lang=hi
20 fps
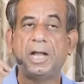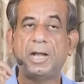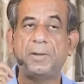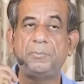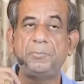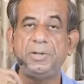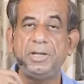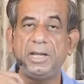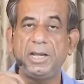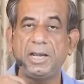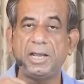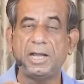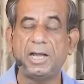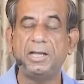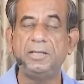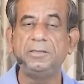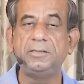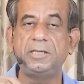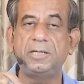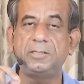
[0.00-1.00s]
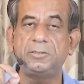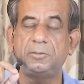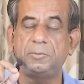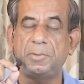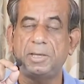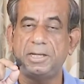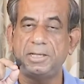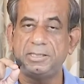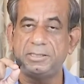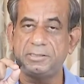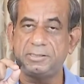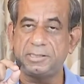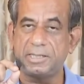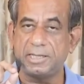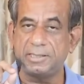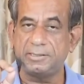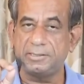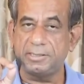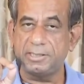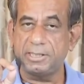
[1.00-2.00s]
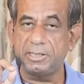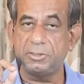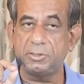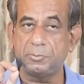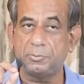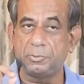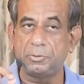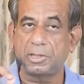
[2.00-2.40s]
अपने अंदर तुम्हारी चैत्य की जो